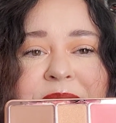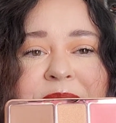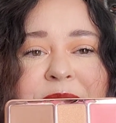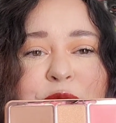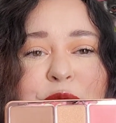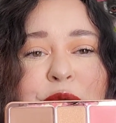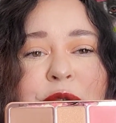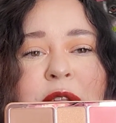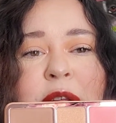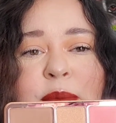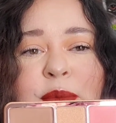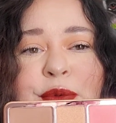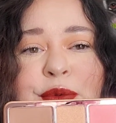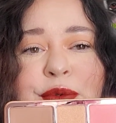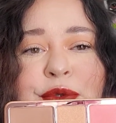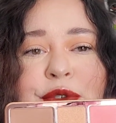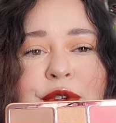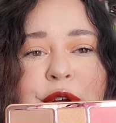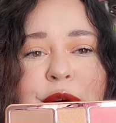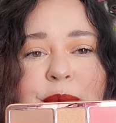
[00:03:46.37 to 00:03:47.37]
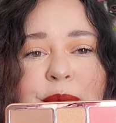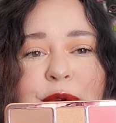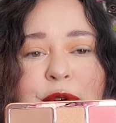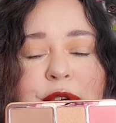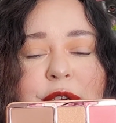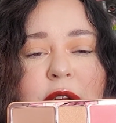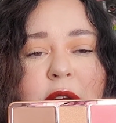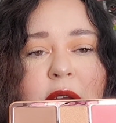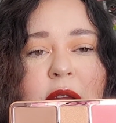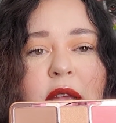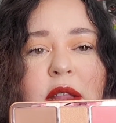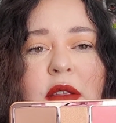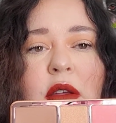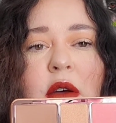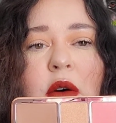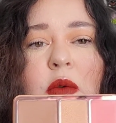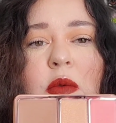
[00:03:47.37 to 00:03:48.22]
Donc on a bronzer, blush, highlighter.